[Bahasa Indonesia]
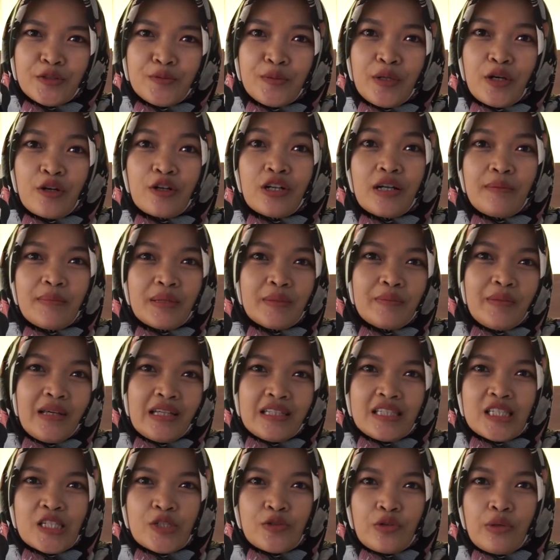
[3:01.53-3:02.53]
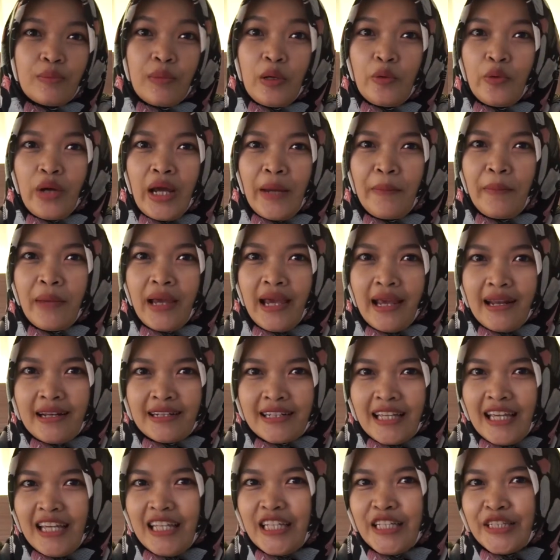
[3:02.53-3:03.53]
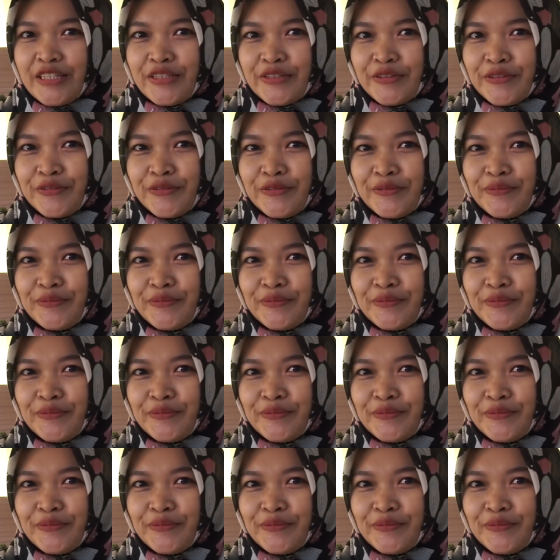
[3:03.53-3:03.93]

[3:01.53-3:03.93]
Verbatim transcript: baru dapat beasiswa BUMN kayak gitu.